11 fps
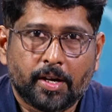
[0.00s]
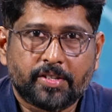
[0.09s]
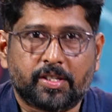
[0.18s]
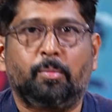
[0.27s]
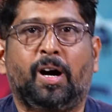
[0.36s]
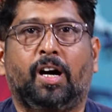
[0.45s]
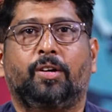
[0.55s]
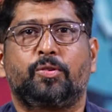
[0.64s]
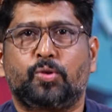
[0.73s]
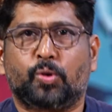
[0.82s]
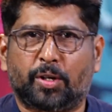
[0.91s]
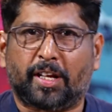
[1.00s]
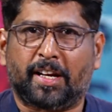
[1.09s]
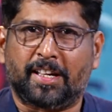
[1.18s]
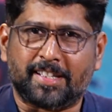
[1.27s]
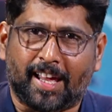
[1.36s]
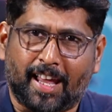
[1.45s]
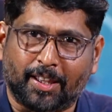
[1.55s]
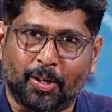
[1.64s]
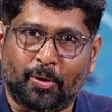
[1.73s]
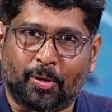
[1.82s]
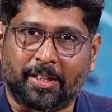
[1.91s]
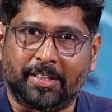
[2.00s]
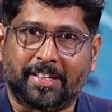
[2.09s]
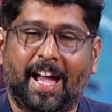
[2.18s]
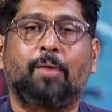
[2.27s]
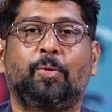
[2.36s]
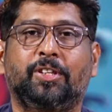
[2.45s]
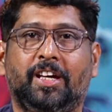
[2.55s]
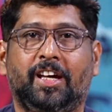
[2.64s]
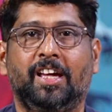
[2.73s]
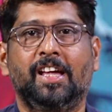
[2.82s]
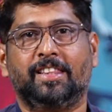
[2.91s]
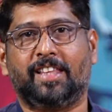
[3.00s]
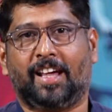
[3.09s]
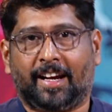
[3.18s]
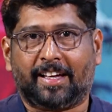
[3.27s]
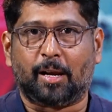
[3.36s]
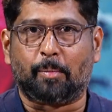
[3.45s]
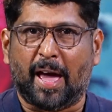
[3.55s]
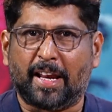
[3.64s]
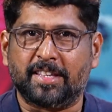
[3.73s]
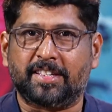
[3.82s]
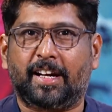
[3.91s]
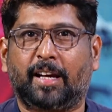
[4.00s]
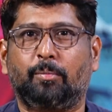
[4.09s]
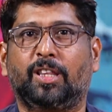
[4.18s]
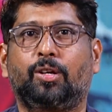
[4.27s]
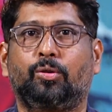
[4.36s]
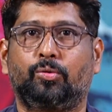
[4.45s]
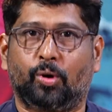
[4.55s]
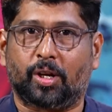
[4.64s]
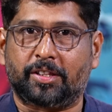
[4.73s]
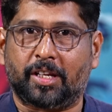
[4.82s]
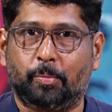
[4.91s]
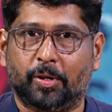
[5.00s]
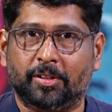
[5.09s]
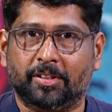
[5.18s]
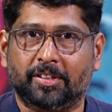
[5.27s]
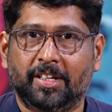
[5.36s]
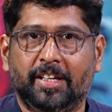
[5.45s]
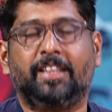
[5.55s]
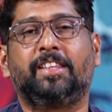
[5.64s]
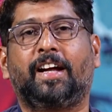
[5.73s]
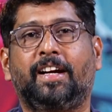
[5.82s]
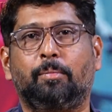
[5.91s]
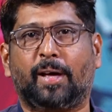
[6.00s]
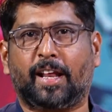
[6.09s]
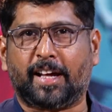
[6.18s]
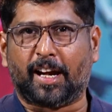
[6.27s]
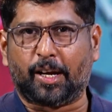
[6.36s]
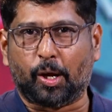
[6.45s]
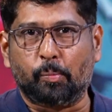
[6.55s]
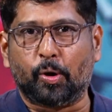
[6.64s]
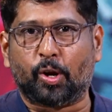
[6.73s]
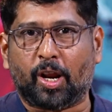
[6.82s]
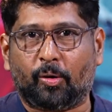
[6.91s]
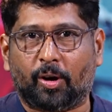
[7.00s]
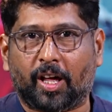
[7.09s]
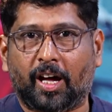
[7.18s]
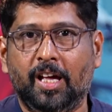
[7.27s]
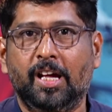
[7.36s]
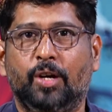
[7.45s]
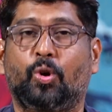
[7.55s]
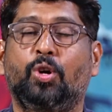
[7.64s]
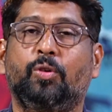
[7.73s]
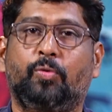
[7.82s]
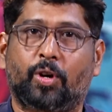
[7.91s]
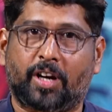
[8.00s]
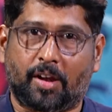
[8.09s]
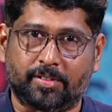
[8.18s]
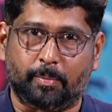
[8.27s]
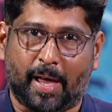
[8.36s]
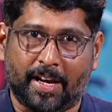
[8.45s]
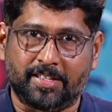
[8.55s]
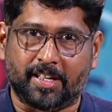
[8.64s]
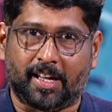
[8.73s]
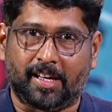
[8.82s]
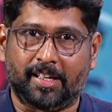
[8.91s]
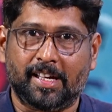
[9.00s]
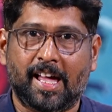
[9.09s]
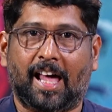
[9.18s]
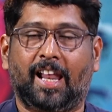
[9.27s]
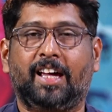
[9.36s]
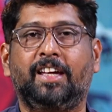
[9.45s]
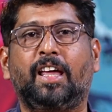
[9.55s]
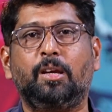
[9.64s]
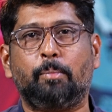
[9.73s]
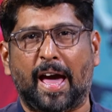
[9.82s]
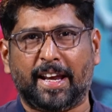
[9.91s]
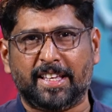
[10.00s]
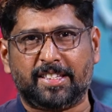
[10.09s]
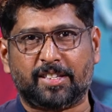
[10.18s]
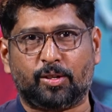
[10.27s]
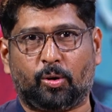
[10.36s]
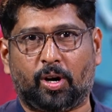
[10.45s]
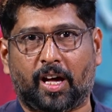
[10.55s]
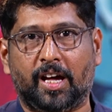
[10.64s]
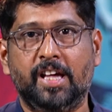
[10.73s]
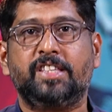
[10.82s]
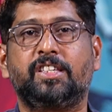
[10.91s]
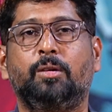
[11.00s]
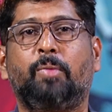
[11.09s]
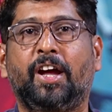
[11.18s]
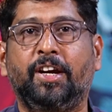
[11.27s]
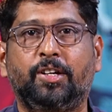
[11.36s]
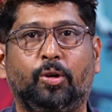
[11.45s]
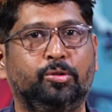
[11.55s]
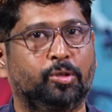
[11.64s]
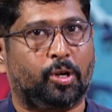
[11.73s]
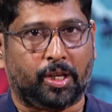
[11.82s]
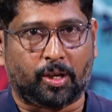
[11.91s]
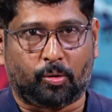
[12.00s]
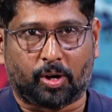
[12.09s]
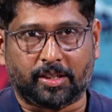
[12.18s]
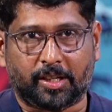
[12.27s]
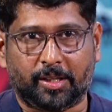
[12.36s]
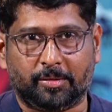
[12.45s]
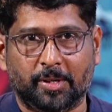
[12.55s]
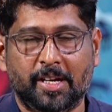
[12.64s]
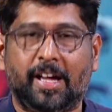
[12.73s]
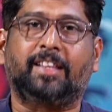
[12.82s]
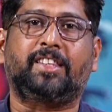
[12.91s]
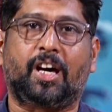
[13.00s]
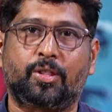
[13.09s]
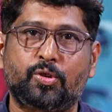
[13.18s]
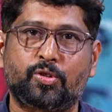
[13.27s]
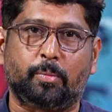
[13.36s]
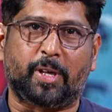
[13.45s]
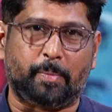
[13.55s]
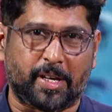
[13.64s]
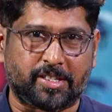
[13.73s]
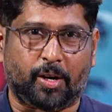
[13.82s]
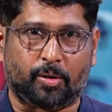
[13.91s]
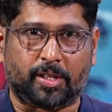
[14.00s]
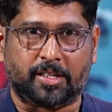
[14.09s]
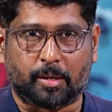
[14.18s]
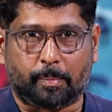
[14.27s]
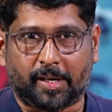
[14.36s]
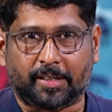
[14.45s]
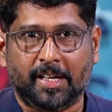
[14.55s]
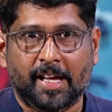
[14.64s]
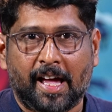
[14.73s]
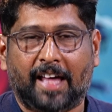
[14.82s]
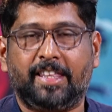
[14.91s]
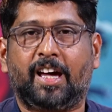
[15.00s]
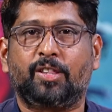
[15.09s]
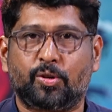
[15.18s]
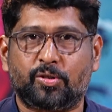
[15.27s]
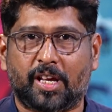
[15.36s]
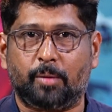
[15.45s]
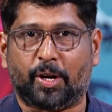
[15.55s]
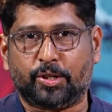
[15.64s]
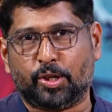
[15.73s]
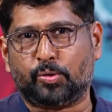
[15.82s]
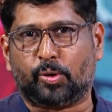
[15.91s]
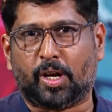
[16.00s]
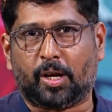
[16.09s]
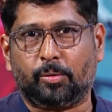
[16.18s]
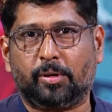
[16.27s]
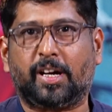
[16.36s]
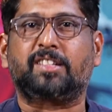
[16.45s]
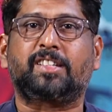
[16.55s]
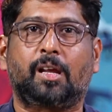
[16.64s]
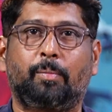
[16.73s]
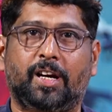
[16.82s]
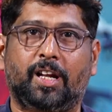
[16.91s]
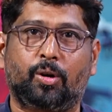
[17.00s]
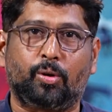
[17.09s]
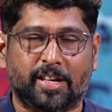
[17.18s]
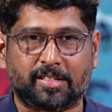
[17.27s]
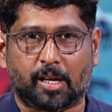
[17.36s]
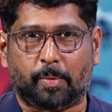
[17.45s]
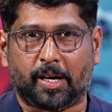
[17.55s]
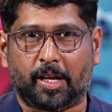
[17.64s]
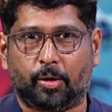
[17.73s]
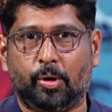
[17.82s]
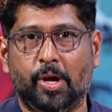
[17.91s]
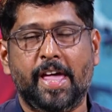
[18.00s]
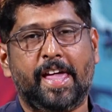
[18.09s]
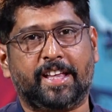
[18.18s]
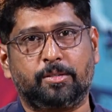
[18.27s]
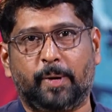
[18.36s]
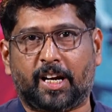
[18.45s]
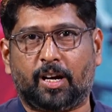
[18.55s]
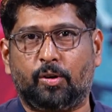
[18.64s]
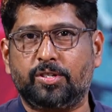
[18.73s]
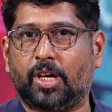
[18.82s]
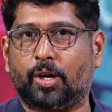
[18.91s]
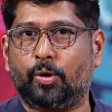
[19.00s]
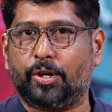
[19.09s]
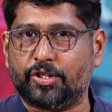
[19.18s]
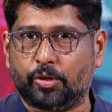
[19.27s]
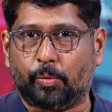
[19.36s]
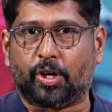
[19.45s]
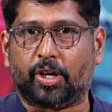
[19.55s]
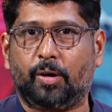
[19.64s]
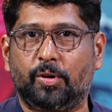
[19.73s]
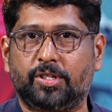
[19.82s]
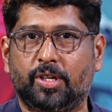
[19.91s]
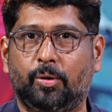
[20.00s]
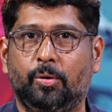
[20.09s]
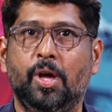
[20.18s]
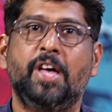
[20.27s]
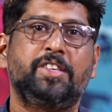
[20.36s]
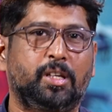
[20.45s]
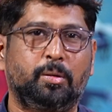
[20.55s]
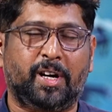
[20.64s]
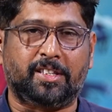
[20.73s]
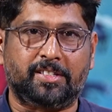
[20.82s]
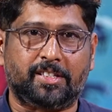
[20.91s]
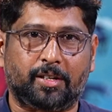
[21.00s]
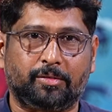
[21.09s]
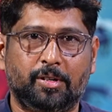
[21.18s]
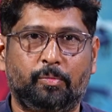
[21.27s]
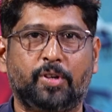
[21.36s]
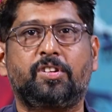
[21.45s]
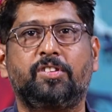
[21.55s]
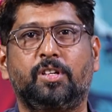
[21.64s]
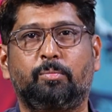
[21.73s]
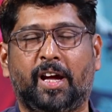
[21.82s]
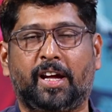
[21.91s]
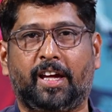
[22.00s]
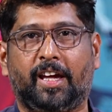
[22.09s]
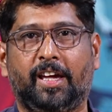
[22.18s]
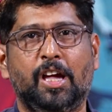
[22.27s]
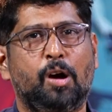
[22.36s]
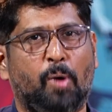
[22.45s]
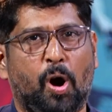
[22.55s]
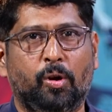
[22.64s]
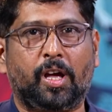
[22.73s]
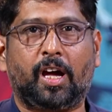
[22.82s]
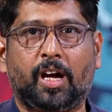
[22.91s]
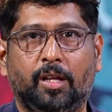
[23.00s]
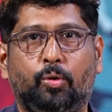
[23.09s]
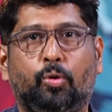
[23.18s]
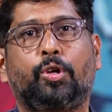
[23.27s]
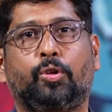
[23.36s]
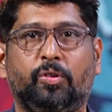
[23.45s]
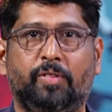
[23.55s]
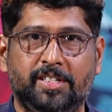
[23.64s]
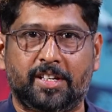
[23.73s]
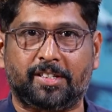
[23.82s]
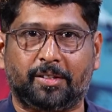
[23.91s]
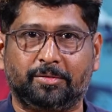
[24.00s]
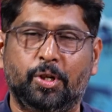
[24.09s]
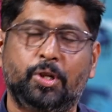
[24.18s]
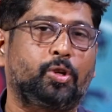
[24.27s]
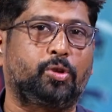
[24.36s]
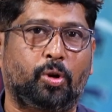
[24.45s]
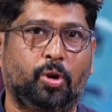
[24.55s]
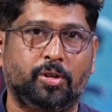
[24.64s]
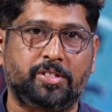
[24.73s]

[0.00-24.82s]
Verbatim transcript: సినిమా చూడటానికి చాలా అందంగా ఉంటుంది కాకపోతే దాని వెనకాల మేనేజ్ చేయడానికి మాత్రం దూల తీరిపోతుంది ఎందుకంటే మన వెనకాల డబ్బులున్నా కూడా ట్వంటీ ఫోర్ క్రాఫ్ట్స్ మేనేజ్ చేయాలి అలాగే ఇవన్నీ మేనేజ్ చేసినా కూడా సినిమా హిట్ అవుతుందో లేదో కూడా తెలియదు అంత అదృష్టం మీద బేస్ అయి ఉంటుందని చెప్పాలి అదే అదృష్టాన్ని పరీక్షించుకున్నారు కష్టాలు పడ్డారు నష్టాలు పడ్డారు ఎగ్జిబిటర్గా వచ్చారు డిస్ట్రిబ్యూటర్గా వచ్చారు సినిమా తీశారు ఫస్ట్ సినిమాకే మామూలుగా కాదు ఒక యుద్ధమే చేశారు యుద్ధంలో